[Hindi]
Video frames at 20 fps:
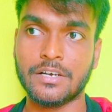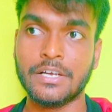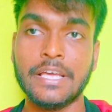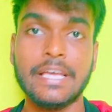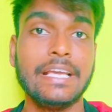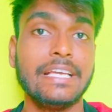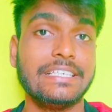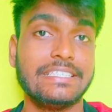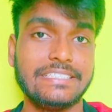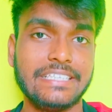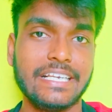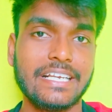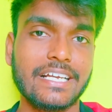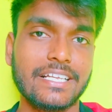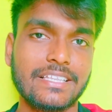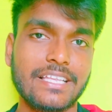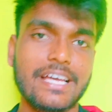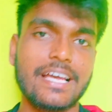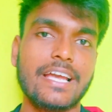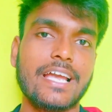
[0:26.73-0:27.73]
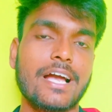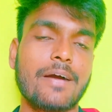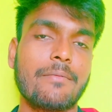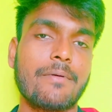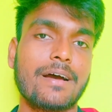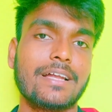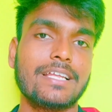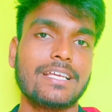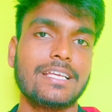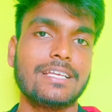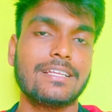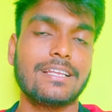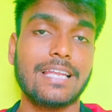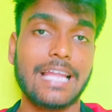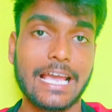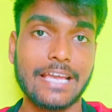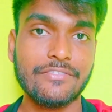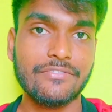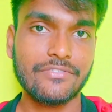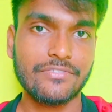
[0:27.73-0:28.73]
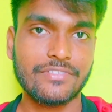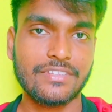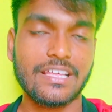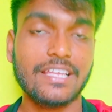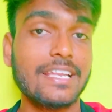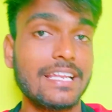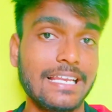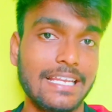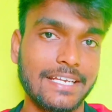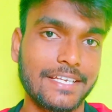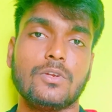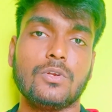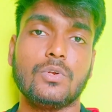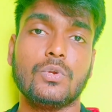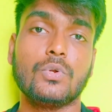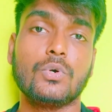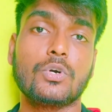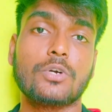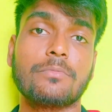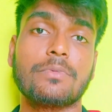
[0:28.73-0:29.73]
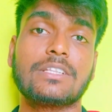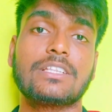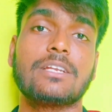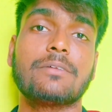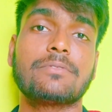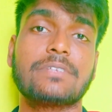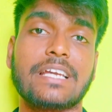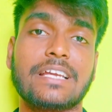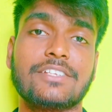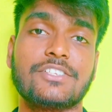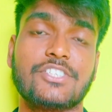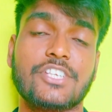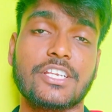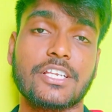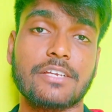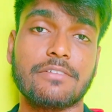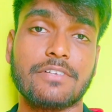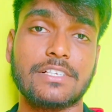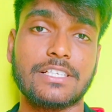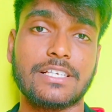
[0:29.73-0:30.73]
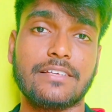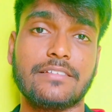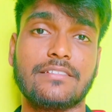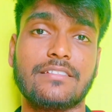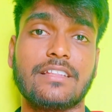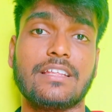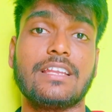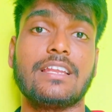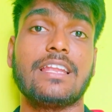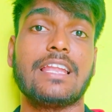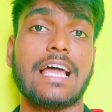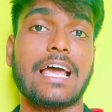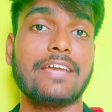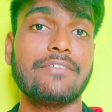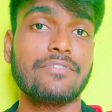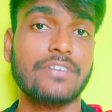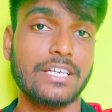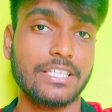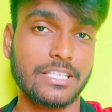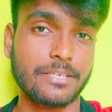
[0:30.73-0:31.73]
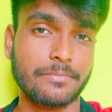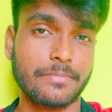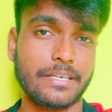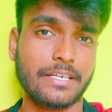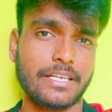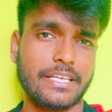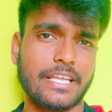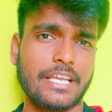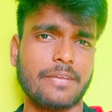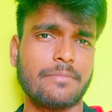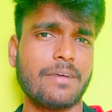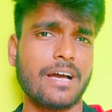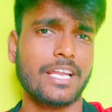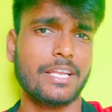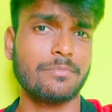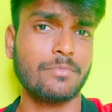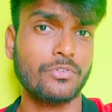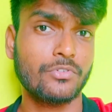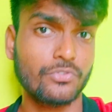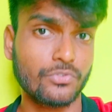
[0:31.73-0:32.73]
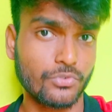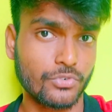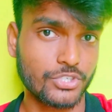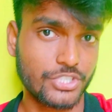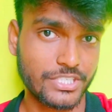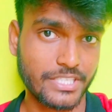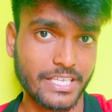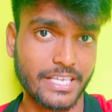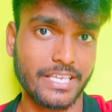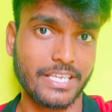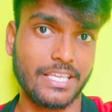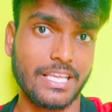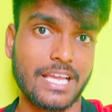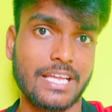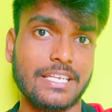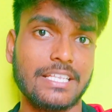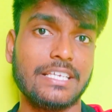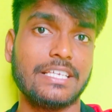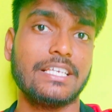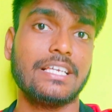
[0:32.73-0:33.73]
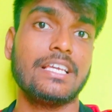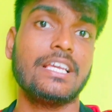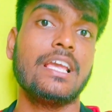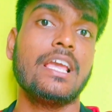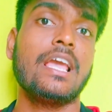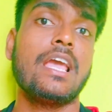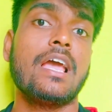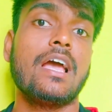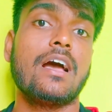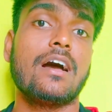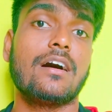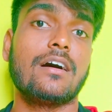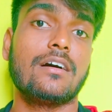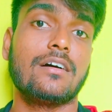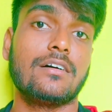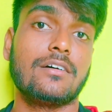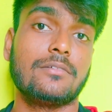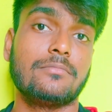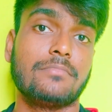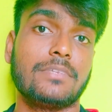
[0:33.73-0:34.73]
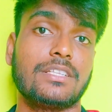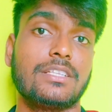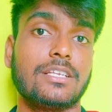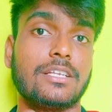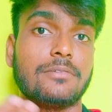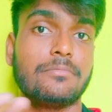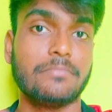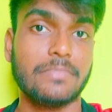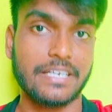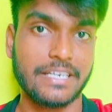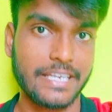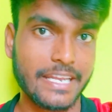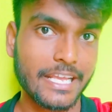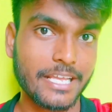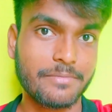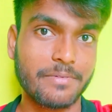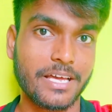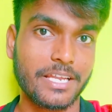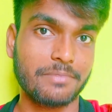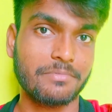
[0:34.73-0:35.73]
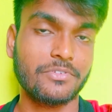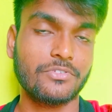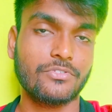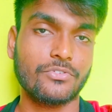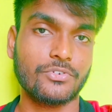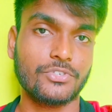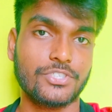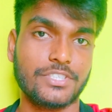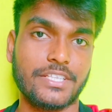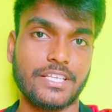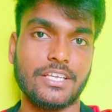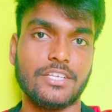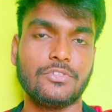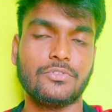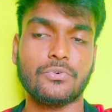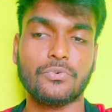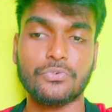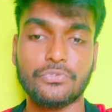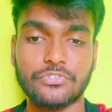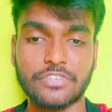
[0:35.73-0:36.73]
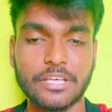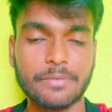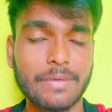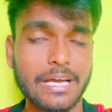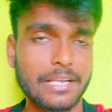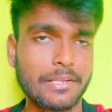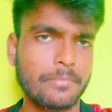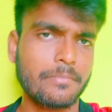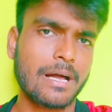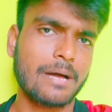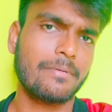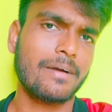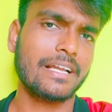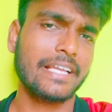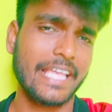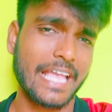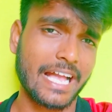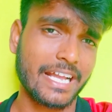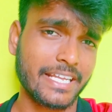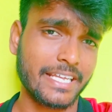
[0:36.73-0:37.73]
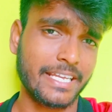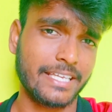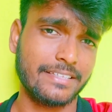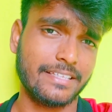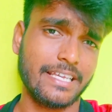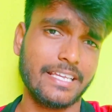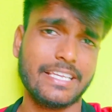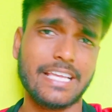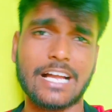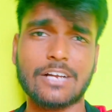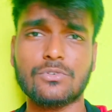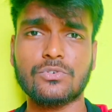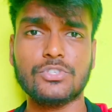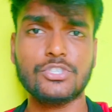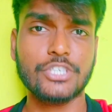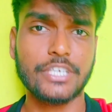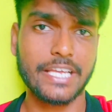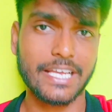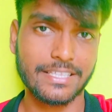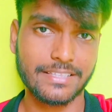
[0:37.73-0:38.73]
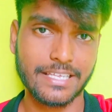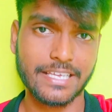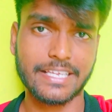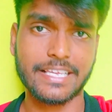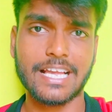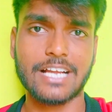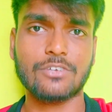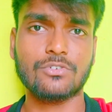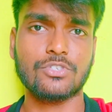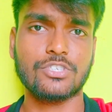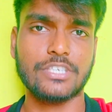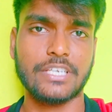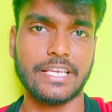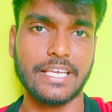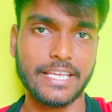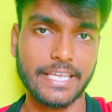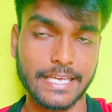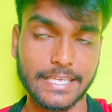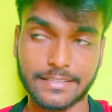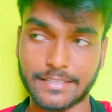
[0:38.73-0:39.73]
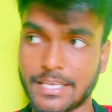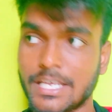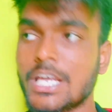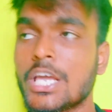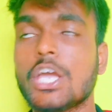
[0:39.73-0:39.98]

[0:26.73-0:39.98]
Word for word: ये कथा है हमारे लाइफ से रिलेटेड है लोग मतलब टेंशन के वजह से लाइफ ख़त्म करने के बारे में सोचते हैं यानी कि आ, मतलब मरने के बारे में सोचते हैं तो उसके बारे में बाबा क्या कहते हैं क्या कुछ कहते हैं क्या कुछ नहीं कहते